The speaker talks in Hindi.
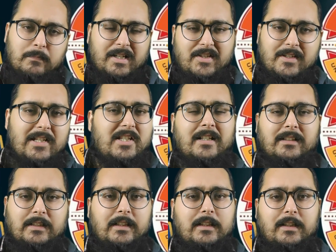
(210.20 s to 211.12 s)
बस
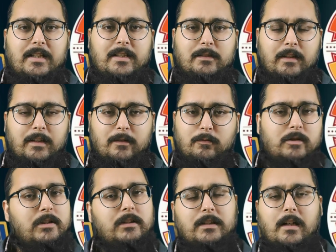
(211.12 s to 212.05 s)
डिसेंट थे कराची वाले
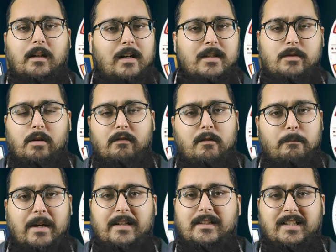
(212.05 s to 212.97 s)
कुछ इतना खास जो अभी
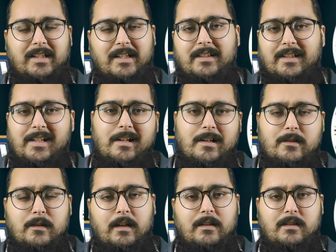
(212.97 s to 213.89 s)
इम्पैक्ट क्रिएट नहीं कर
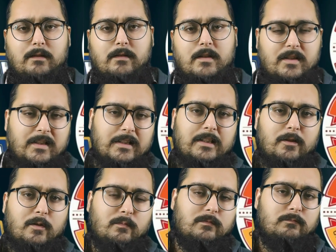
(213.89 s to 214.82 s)
सके सिर्फ हसन अली
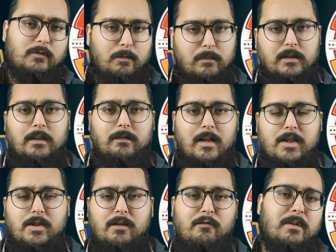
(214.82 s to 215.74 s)
और मोहम्मद
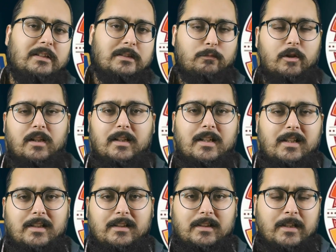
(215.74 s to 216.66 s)
नवाज़ जो है वो बेहतर बॉलिंग कर
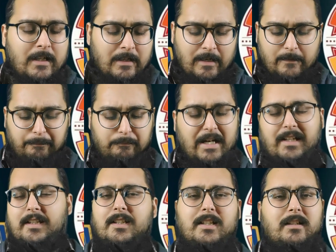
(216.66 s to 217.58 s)
रहे थे
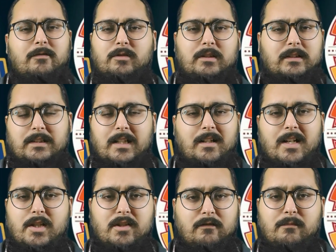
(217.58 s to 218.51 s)
बाकी कुछ इतना
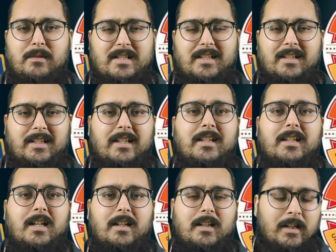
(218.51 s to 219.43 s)
खास जो है वो मज़ा
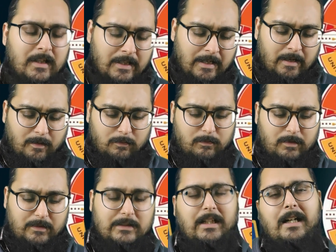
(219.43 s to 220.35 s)
नहीं आया
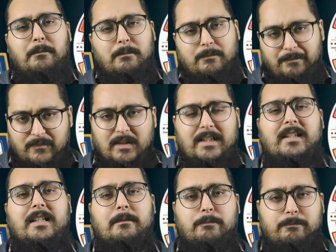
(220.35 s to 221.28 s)
और जहाँ
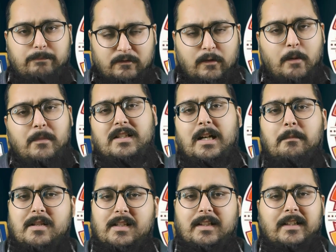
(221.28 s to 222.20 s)
इनकी परफॉर्मेंस का
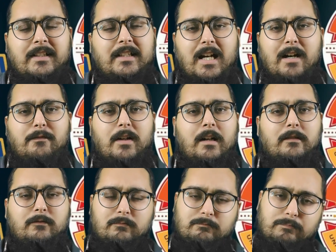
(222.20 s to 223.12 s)
मज़ा नहीं आया
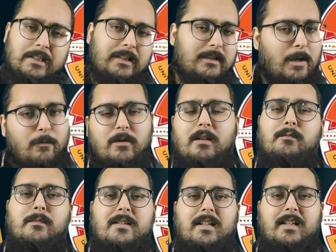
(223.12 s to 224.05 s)
वहाँ भाई क्राउड का
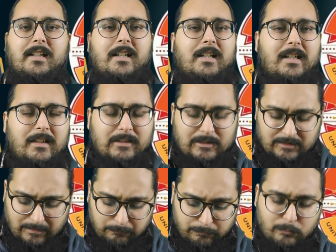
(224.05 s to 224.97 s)
भी मज़ा नहीं आया इतना